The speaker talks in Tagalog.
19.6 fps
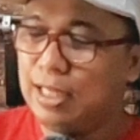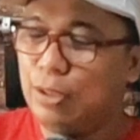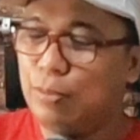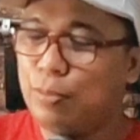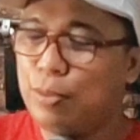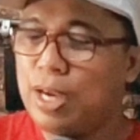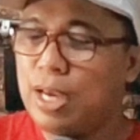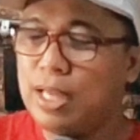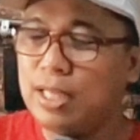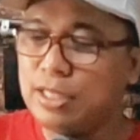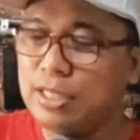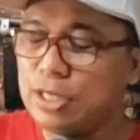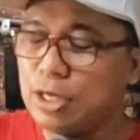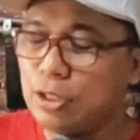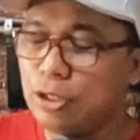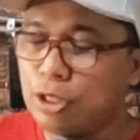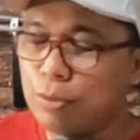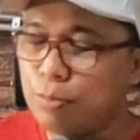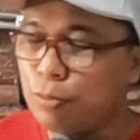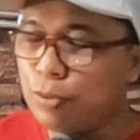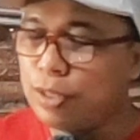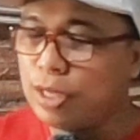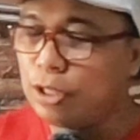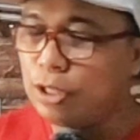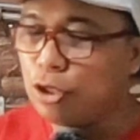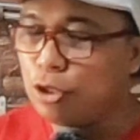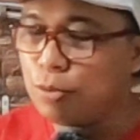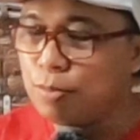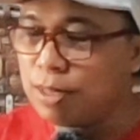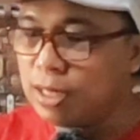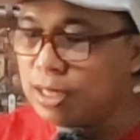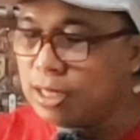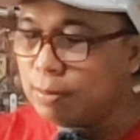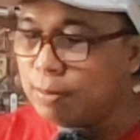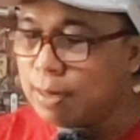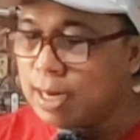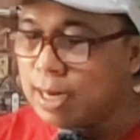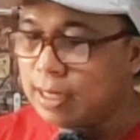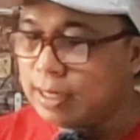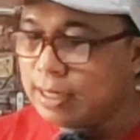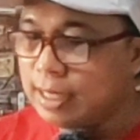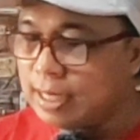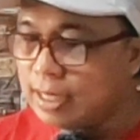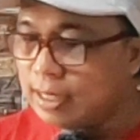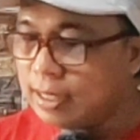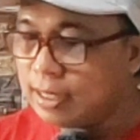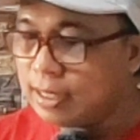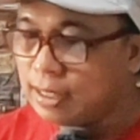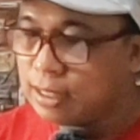Ito pa yan. Shoutout po natin yung mga nagbayad na.